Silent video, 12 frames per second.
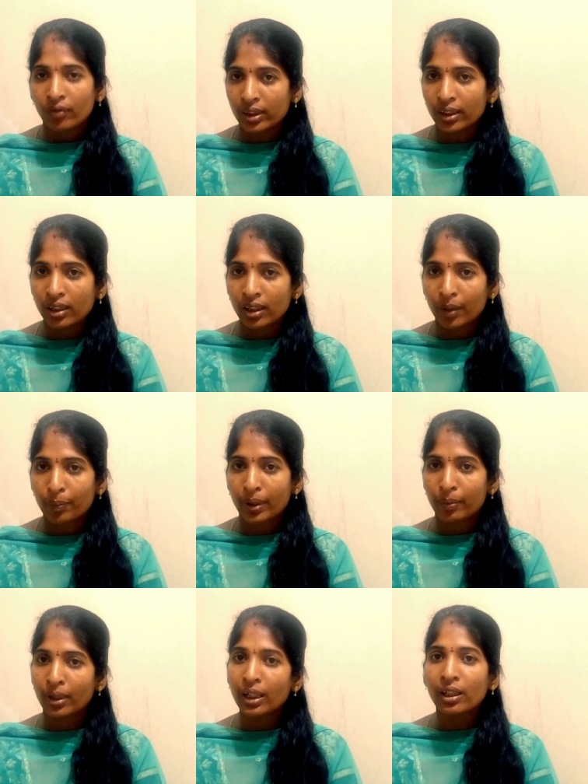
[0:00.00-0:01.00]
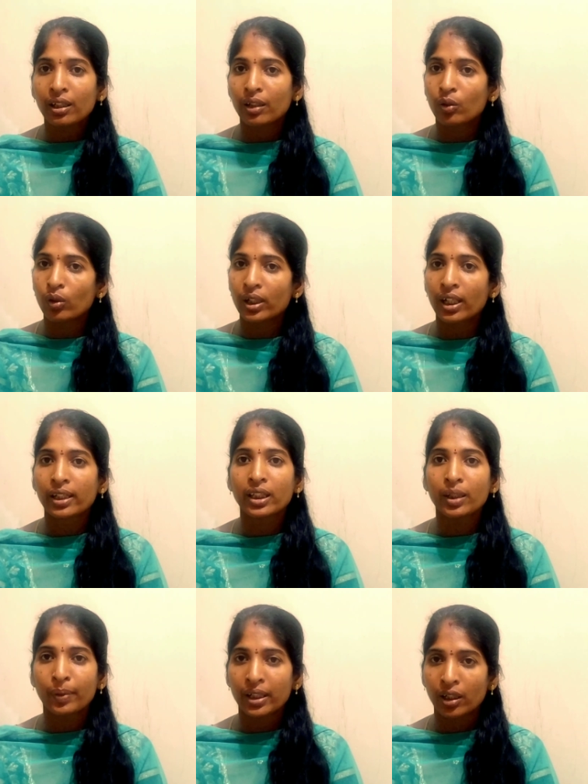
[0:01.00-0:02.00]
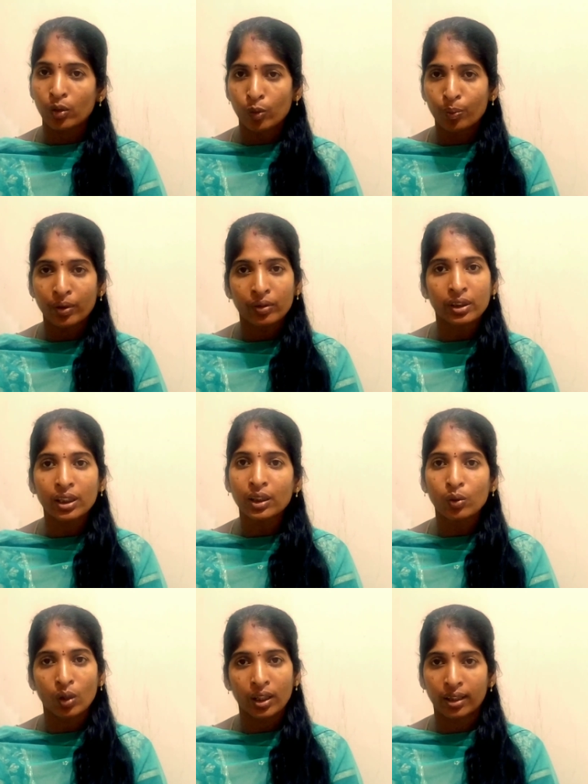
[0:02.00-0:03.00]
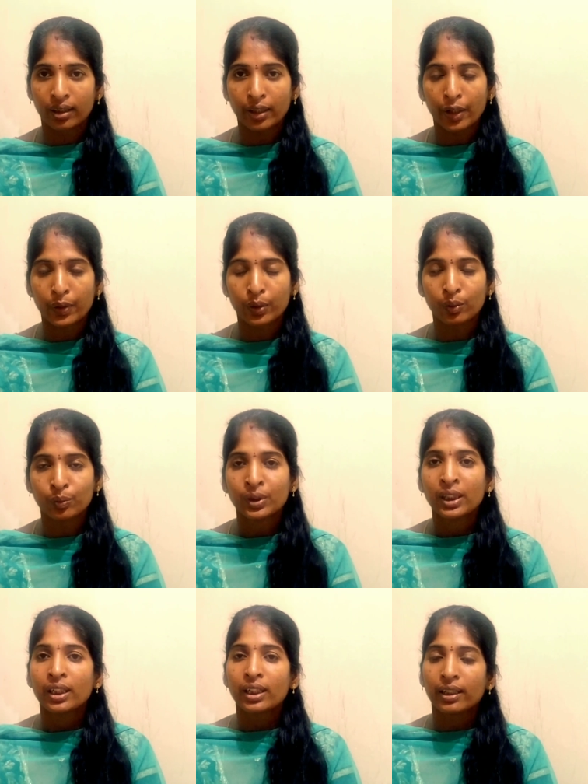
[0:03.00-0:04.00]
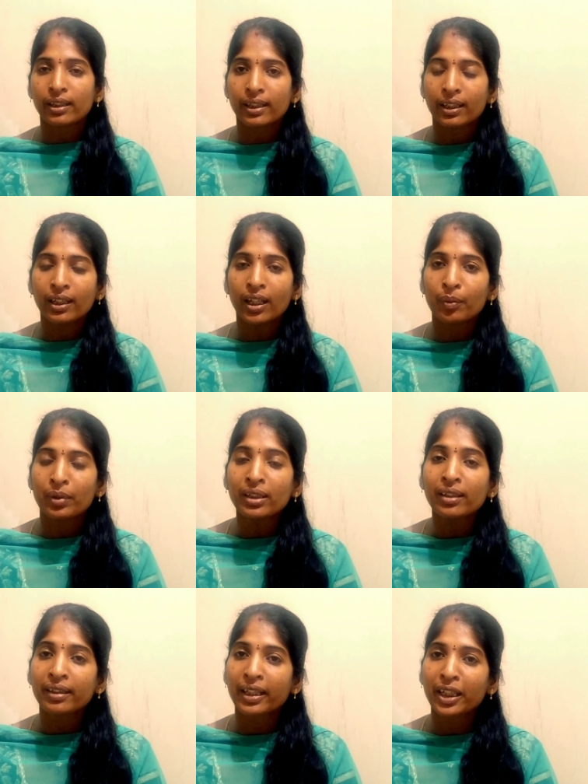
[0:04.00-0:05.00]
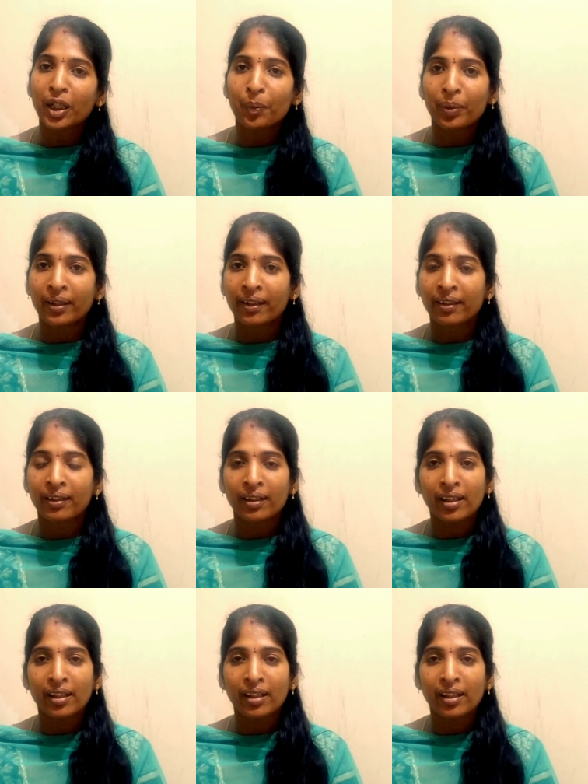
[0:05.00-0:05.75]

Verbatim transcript: வெந்ததுக்கு அப்புறமா அதில் கூடிய அதிகப்படியான உப்பை வந்து அந்த உருளைக்கிழங்கு எடுத்துக்கும் இது இல்லாமல் தேங்காய் பால் இருக்கு